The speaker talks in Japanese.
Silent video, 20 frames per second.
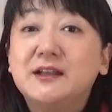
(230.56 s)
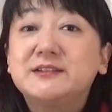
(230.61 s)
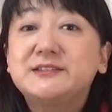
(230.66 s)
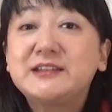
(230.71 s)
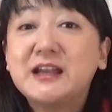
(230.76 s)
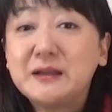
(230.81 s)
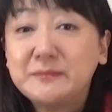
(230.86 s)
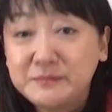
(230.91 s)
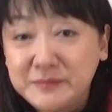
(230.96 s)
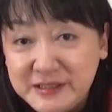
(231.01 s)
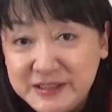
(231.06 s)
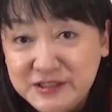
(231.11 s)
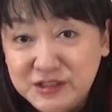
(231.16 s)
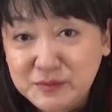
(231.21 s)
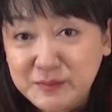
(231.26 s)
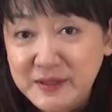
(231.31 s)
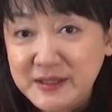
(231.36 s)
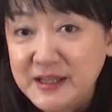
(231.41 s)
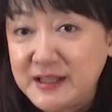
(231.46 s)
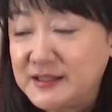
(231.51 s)
じゃあ3
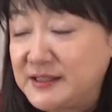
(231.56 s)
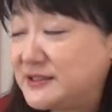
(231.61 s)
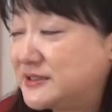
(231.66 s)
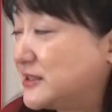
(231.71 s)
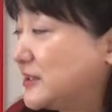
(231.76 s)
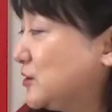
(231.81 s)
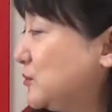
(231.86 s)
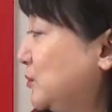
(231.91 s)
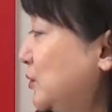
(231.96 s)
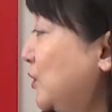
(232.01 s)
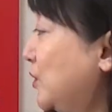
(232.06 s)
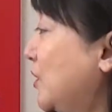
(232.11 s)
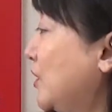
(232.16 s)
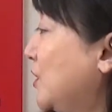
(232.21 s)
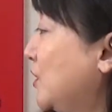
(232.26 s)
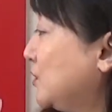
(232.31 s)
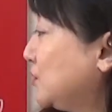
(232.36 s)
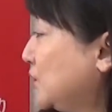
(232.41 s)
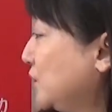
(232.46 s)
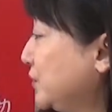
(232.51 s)
つ目なんですけども
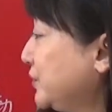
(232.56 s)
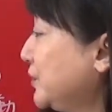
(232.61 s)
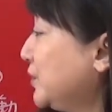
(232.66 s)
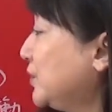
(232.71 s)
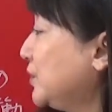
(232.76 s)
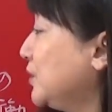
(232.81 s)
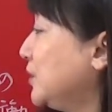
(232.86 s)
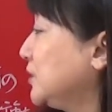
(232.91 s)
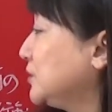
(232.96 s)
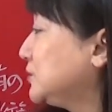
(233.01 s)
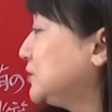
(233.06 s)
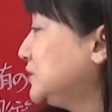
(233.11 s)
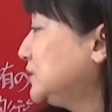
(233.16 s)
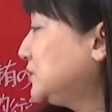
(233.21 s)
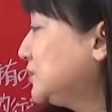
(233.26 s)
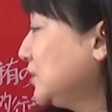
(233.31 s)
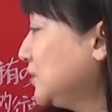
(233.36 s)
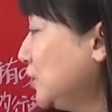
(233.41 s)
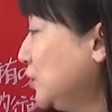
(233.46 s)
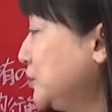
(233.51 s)
この
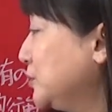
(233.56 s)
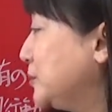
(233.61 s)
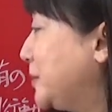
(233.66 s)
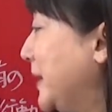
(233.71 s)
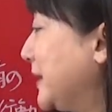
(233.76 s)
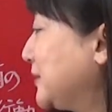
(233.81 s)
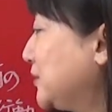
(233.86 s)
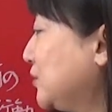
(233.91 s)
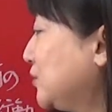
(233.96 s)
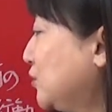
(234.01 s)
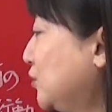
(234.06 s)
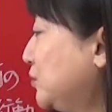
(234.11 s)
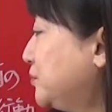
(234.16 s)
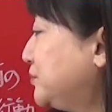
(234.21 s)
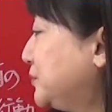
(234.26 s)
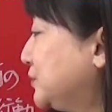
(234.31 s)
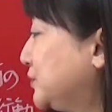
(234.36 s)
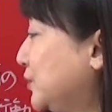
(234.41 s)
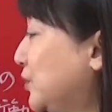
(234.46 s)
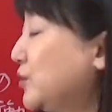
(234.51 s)

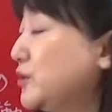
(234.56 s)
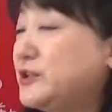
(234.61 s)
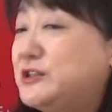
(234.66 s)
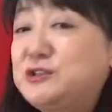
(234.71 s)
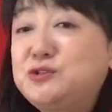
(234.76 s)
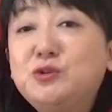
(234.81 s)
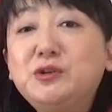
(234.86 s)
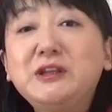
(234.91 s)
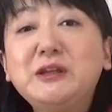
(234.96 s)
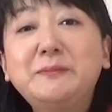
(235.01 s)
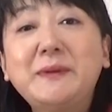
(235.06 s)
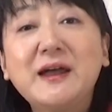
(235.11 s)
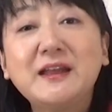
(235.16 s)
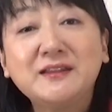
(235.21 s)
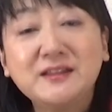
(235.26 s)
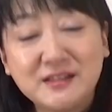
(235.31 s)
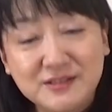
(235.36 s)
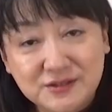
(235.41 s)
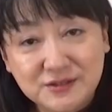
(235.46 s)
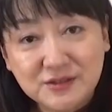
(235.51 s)
グッドコップバッドコップの1人
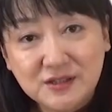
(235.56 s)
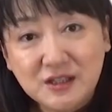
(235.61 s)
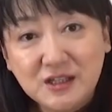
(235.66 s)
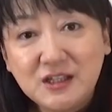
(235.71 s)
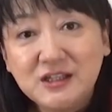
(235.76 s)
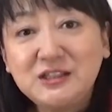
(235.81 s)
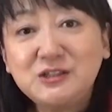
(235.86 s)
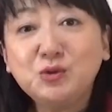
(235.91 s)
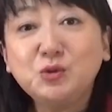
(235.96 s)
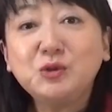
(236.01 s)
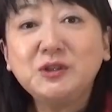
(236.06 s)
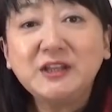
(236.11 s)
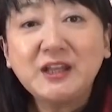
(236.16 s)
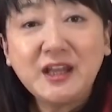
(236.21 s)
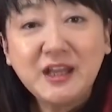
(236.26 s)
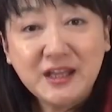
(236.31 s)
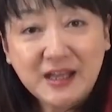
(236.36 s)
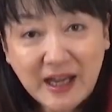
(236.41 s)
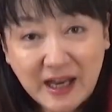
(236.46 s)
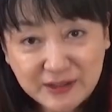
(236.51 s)
版です1人
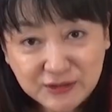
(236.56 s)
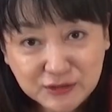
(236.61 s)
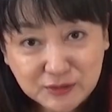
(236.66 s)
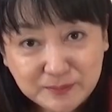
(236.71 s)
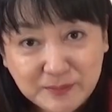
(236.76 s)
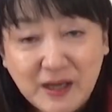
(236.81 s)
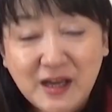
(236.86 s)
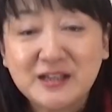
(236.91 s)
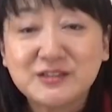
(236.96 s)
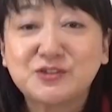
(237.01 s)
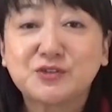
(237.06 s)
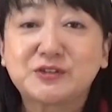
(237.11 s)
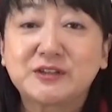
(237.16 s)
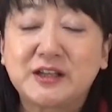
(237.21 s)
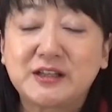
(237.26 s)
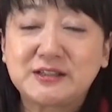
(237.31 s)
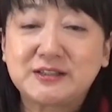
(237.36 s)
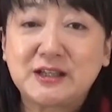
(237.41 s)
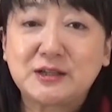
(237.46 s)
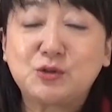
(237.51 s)
でやるバージョン
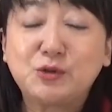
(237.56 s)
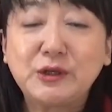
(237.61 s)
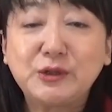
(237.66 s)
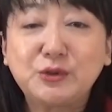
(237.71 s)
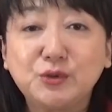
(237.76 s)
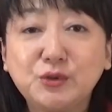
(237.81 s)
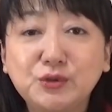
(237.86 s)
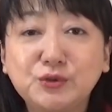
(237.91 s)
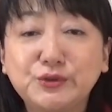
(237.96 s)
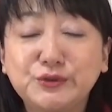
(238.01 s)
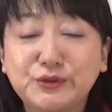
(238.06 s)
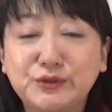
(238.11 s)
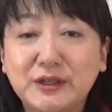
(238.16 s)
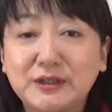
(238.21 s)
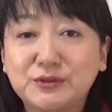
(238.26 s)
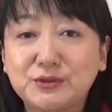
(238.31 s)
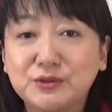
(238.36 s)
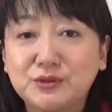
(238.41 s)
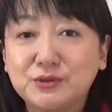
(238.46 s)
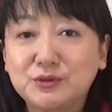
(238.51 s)
なんですがこれはどういうことか
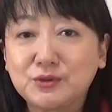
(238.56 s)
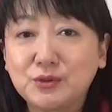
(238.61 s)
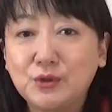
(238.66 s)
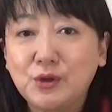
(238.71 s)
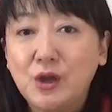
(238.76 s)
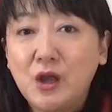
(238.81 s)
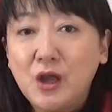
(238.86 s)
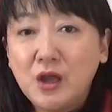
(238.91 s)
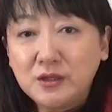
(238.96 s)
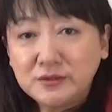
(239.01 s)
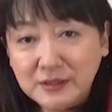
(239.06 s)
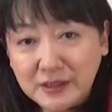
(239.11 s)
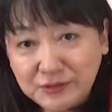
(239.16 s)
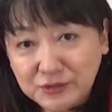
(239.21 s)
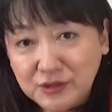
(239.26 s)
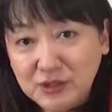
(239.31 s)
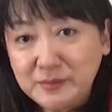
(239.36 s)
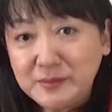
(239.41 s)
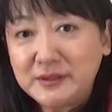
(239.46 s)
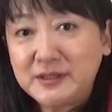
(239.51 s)
というと例
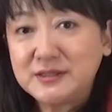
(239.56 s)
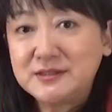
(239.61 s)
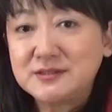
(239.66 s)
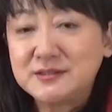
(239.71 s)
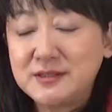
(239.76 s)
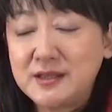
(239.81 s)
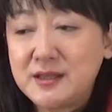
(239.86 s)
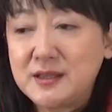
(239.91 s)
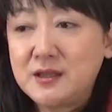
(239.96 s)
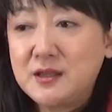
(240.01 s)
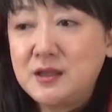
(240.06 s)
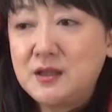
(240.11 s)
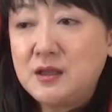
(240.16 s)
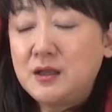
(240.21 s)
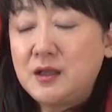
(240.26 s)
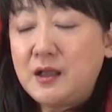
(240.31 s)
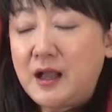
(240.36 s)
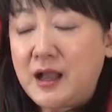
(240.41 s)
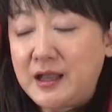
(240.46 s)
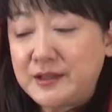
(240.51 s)
えばですね
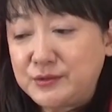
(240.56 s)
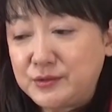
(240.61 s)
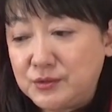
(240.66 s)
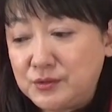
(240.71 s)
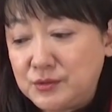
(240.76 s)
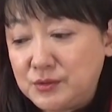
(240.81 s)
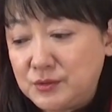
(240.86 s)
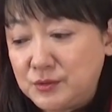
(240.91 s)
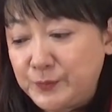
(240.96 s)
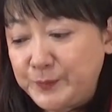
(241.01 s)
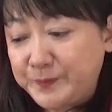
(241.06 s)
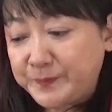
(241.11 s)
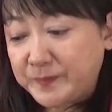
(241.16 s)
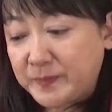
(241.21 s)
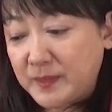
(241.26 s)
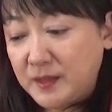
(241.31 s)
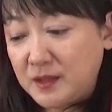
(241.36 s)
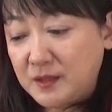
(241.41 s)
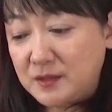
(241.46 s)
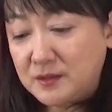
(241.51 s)
あの
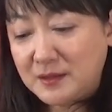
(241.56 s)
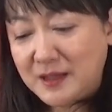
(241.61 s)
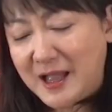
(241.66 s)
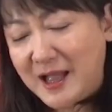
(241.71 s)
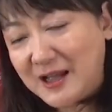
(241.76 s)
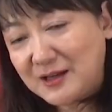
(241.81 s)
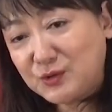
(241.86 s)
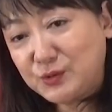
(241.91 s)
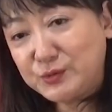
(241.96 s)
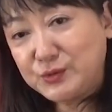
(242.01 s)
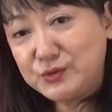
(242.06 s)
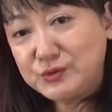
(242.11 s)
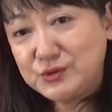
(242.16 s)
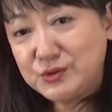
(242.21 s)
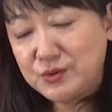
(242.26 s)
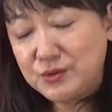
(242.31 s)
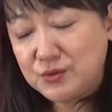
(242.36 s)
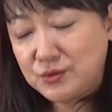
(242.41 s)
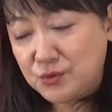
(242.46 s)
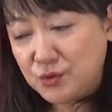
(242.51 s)
あこの
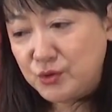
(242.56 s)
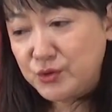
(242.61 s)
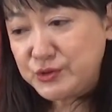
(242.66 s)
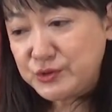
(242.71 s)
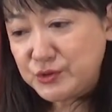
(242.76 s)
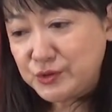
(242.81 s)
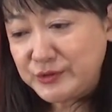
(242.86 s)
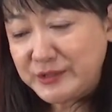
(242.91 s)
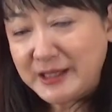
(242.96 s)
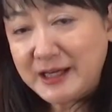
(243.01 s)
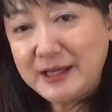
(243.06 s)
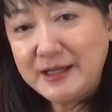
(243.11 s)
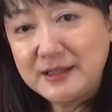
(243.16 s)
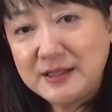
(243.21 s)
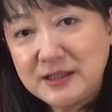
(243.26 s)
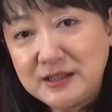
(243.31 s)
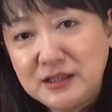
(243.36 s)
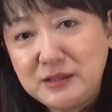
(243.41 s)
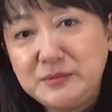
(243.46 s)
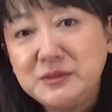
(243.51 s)
交渉なかな
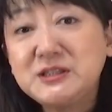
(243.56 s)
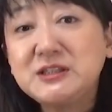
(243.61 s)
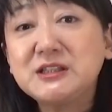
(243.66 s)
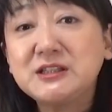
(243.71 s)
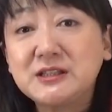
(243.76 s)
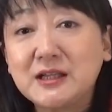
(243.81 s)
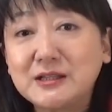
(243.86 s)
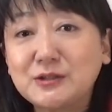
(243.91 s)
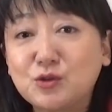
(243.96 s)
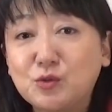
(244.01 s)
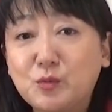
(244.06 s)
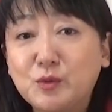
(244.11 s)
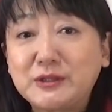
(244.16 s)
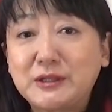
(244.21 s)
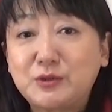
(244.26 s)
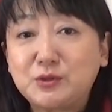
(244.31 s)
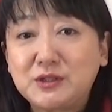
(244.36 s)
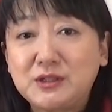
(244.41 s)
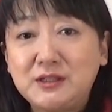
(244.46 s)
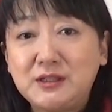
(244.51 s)
か厳しいなと思った
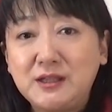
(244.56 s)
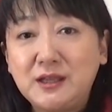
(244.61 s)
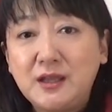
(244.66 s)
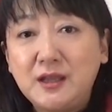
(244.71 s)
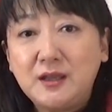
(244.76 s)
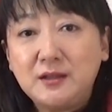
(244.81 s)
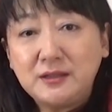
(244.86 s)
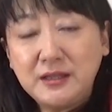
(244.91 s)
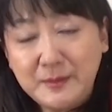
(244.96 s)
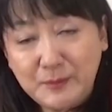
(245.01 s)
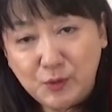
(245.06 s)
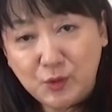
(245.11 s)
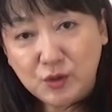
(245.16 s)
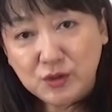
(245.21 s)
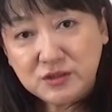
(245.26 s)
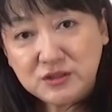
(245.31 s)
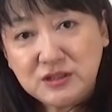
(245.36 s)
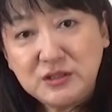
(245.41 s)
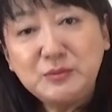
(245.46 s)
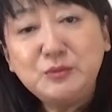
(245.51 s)
時にでも
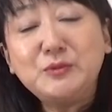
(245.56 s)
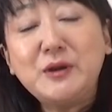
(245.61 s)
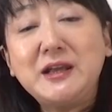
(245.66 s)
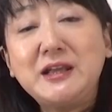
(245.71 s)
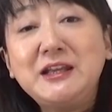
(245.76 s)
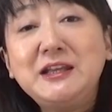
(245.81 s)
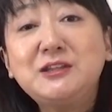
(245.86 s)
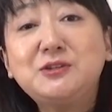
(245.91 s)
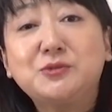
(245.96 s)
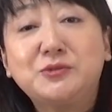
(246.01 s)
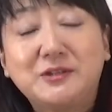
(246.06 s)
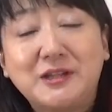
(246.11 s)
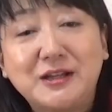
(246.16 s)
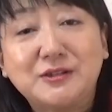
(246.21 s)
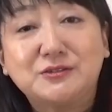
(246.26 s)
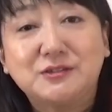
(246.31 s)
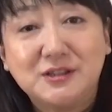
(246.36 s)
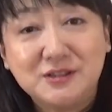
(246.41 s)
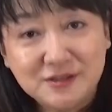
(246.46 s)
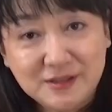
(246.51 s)
自分はいい人にな
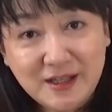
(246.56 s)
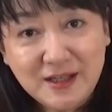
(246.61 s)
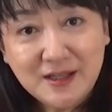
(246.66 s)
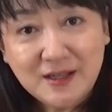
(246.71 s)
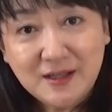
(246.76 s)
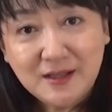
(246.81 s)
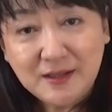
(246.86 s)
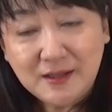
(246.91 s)
るんですね。